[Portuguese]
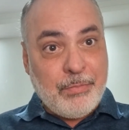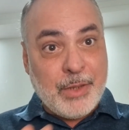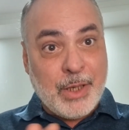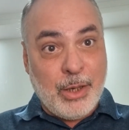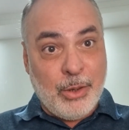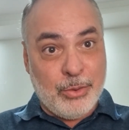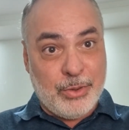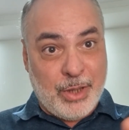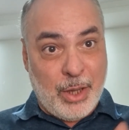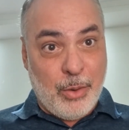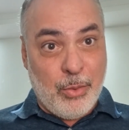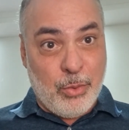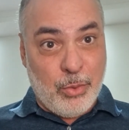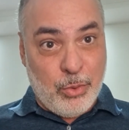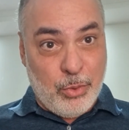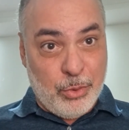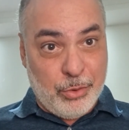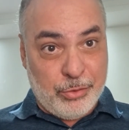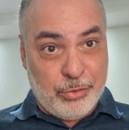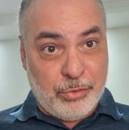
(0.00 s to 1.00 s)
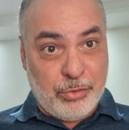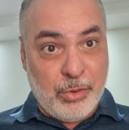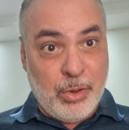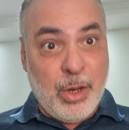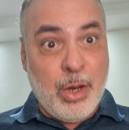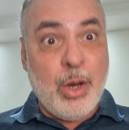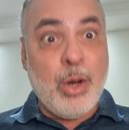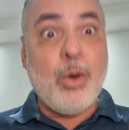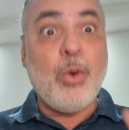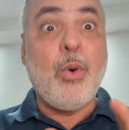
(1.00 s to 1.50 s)
Eu tenho um curso
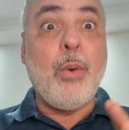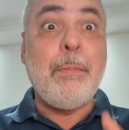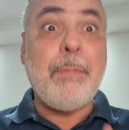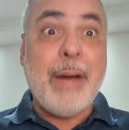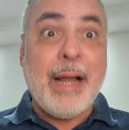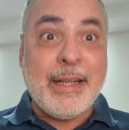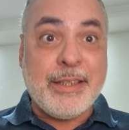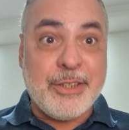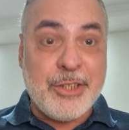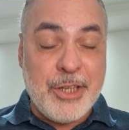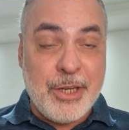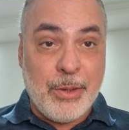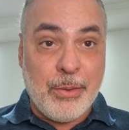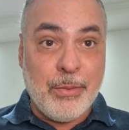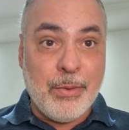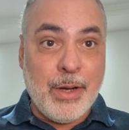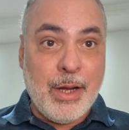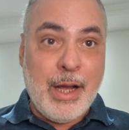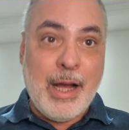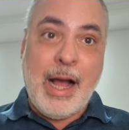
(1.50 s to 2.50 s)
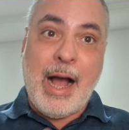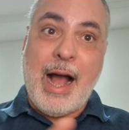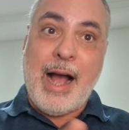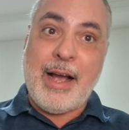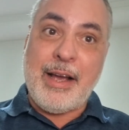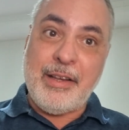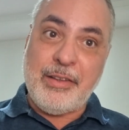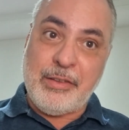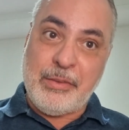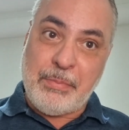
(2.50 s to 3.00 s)
completinho a
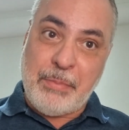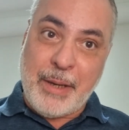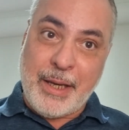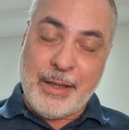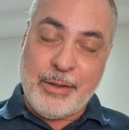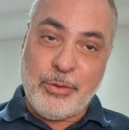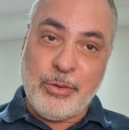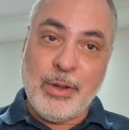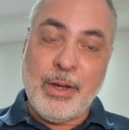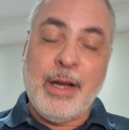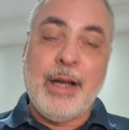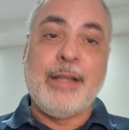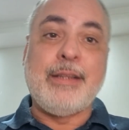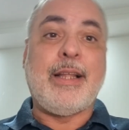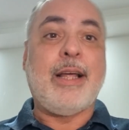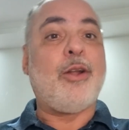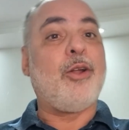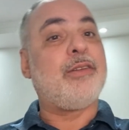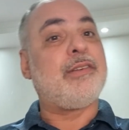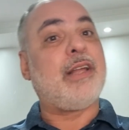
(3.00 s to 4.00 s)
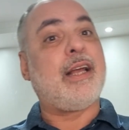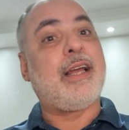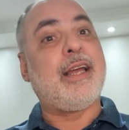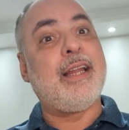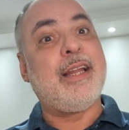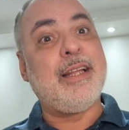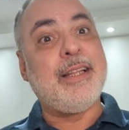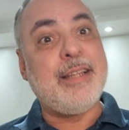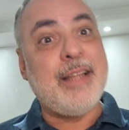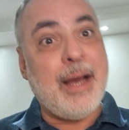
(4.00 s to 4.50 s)
respeito da nossa
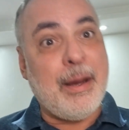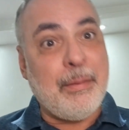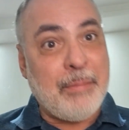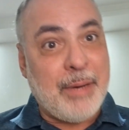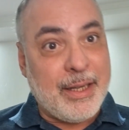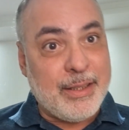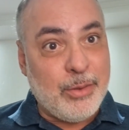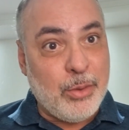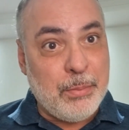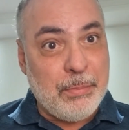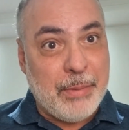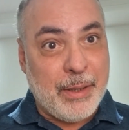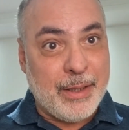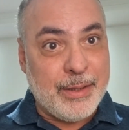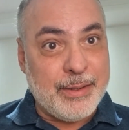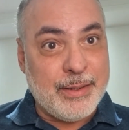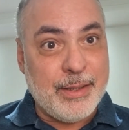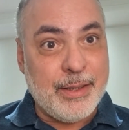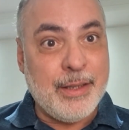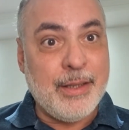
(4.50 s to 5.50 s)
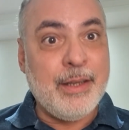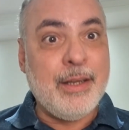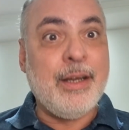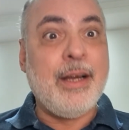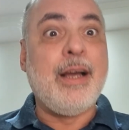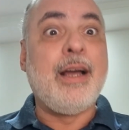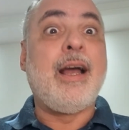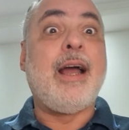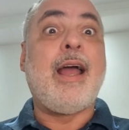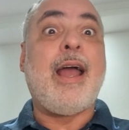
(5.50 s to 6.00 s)
querida e amada Umbanda.
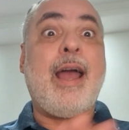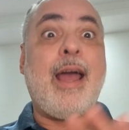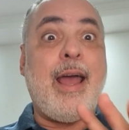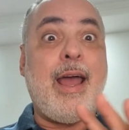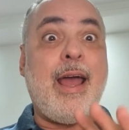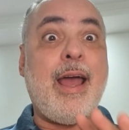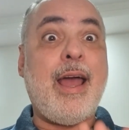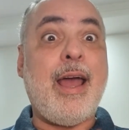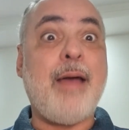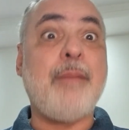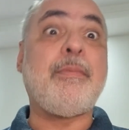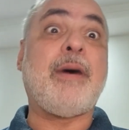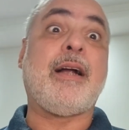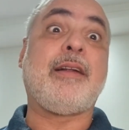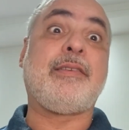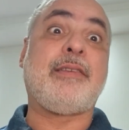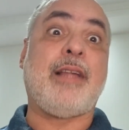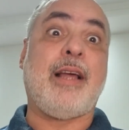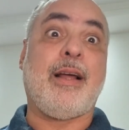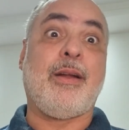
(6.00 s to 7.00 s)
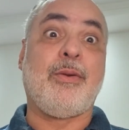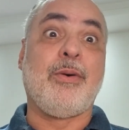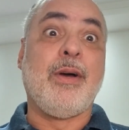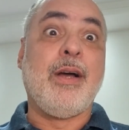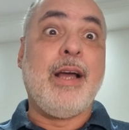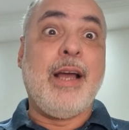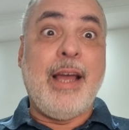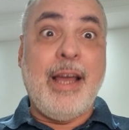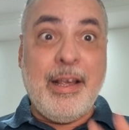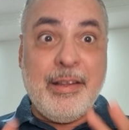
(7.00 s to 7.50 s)
É, Marcelo,
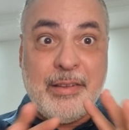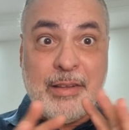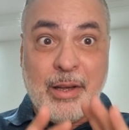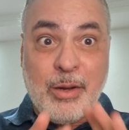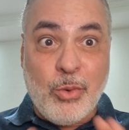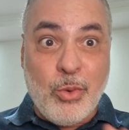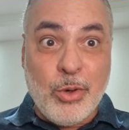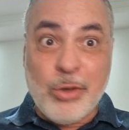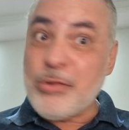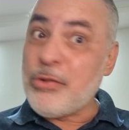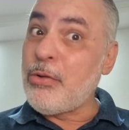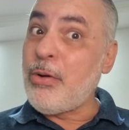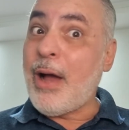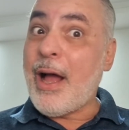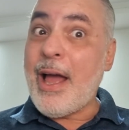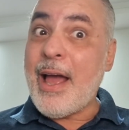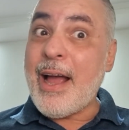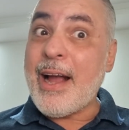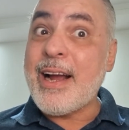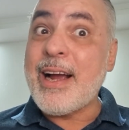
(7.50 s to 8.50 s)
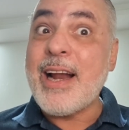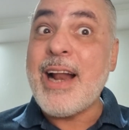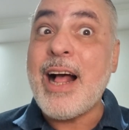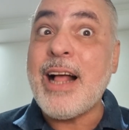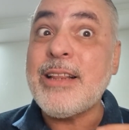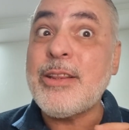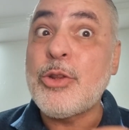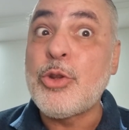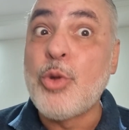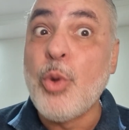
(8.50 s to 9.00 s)
esse curso é
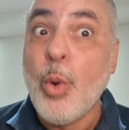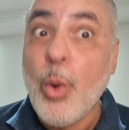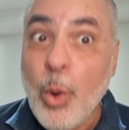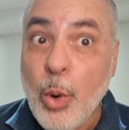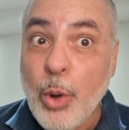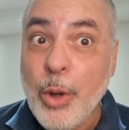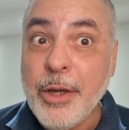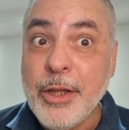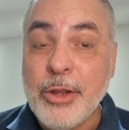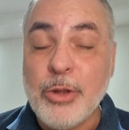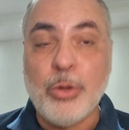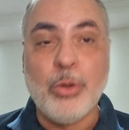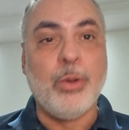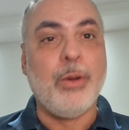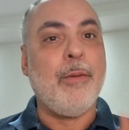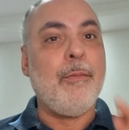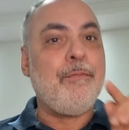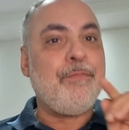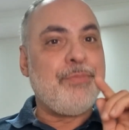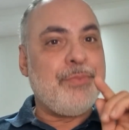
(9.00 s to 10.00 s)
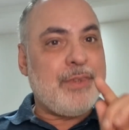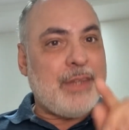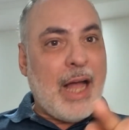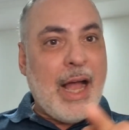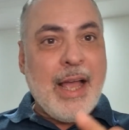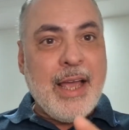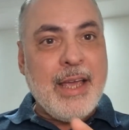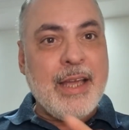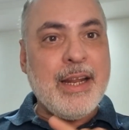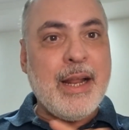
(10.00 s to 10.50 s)
gratuito. Tá
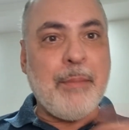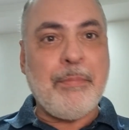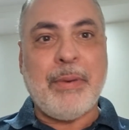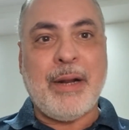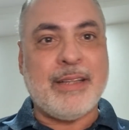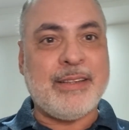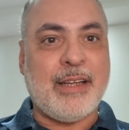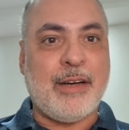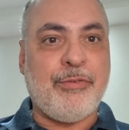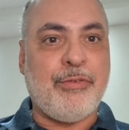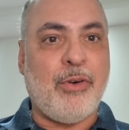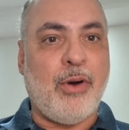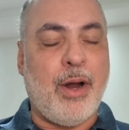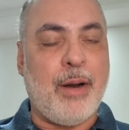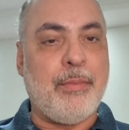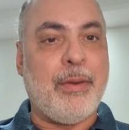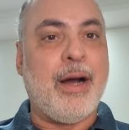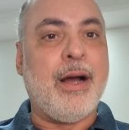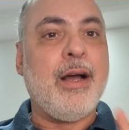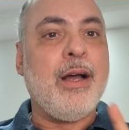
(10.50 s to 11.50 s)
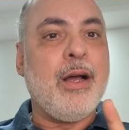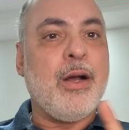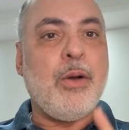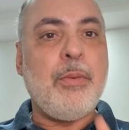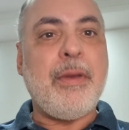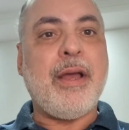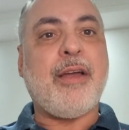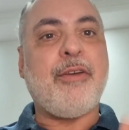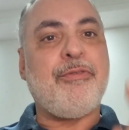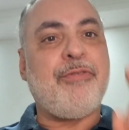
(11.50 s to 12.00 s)
aí na plataforma.
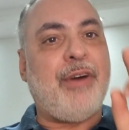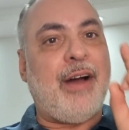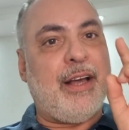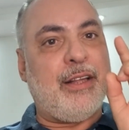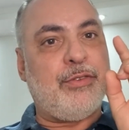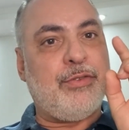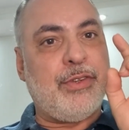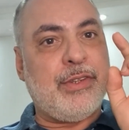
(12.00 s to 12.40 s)
Como é que faz?